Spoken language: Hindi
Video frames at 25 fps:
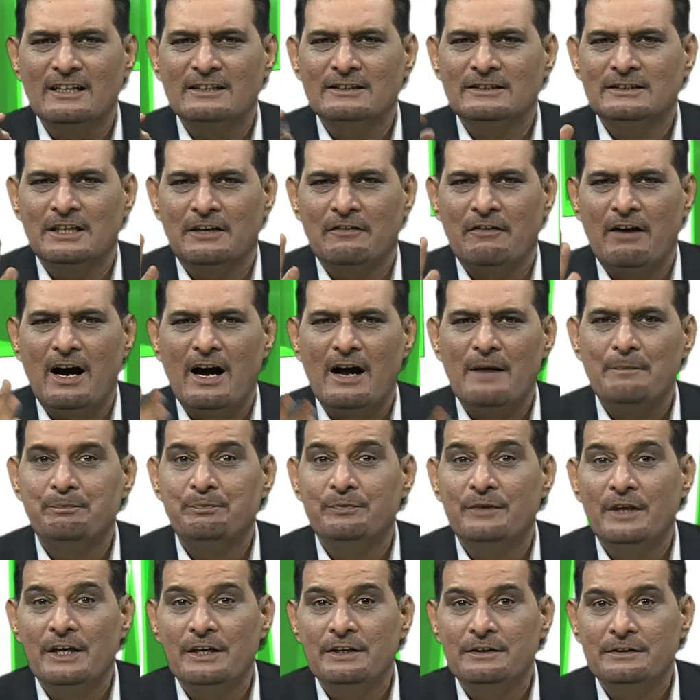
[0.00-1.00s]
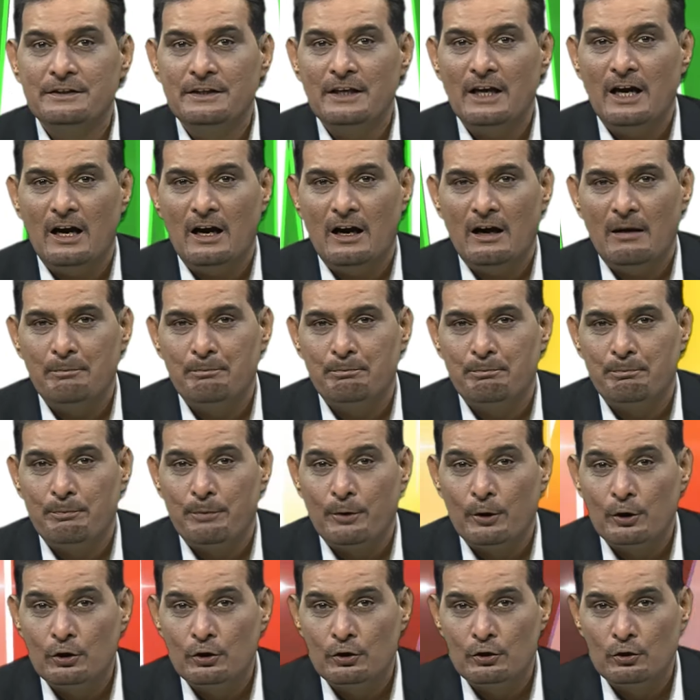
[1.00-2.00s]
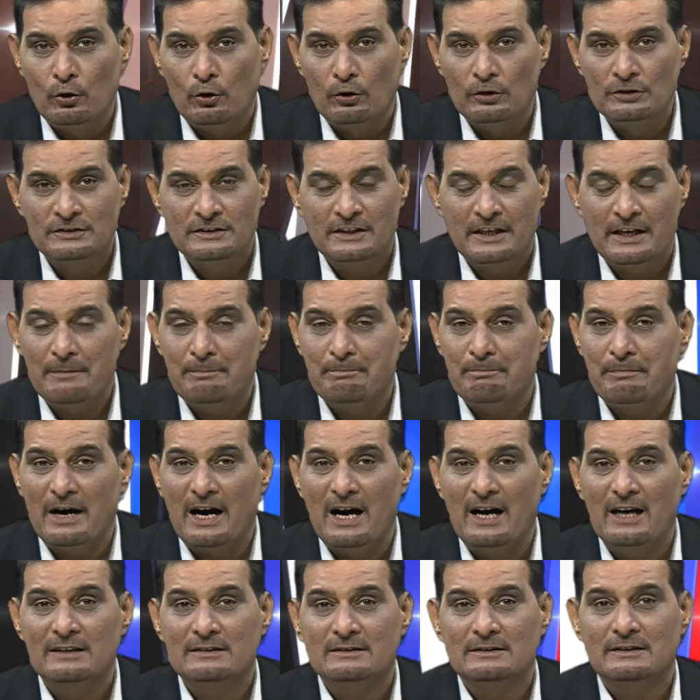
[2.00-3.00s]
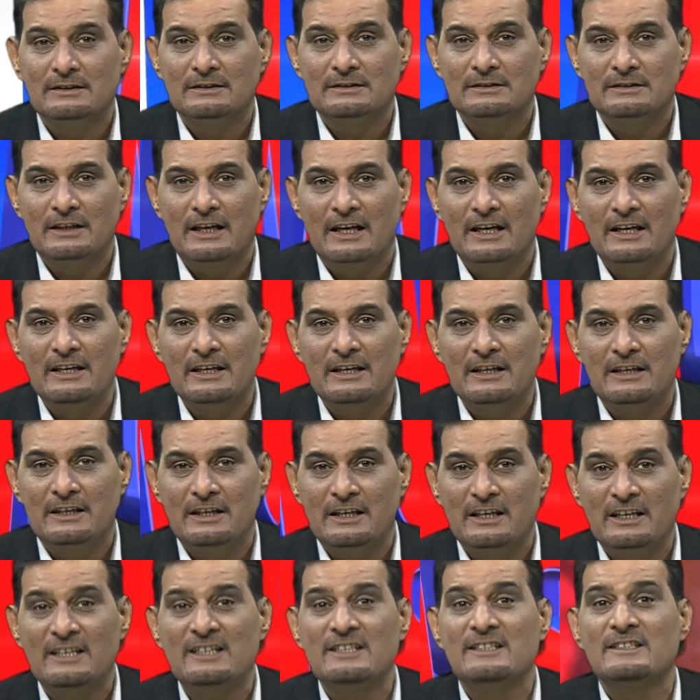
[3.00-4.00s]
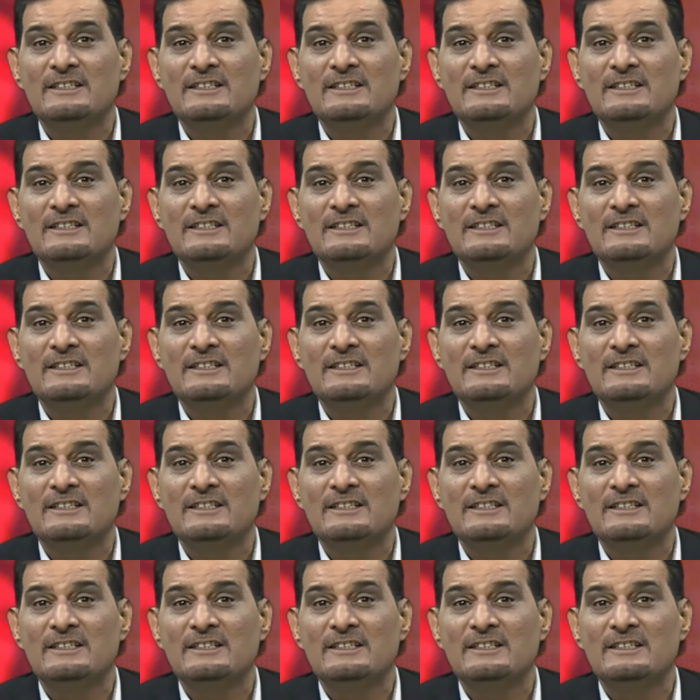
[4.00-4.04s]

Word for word: सा जवाब दे दिया भुट्टो से बात नहीं की